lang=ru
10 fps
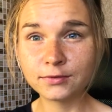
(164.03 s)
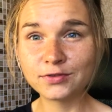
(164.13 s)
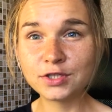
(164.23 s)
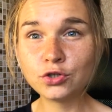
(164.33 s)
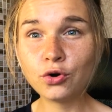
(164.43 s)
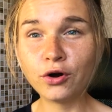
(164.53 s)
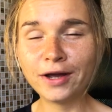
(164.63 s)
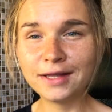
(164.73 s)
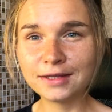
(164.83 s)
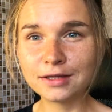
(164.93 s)
Все
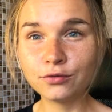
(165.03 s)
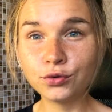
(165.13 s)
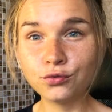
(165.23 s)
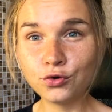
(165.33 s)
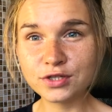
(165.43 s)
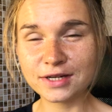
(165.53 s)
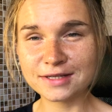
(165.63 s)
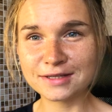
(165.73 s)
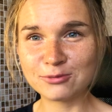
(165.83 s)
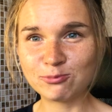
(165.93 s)
это твой
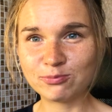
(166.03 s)
возраст,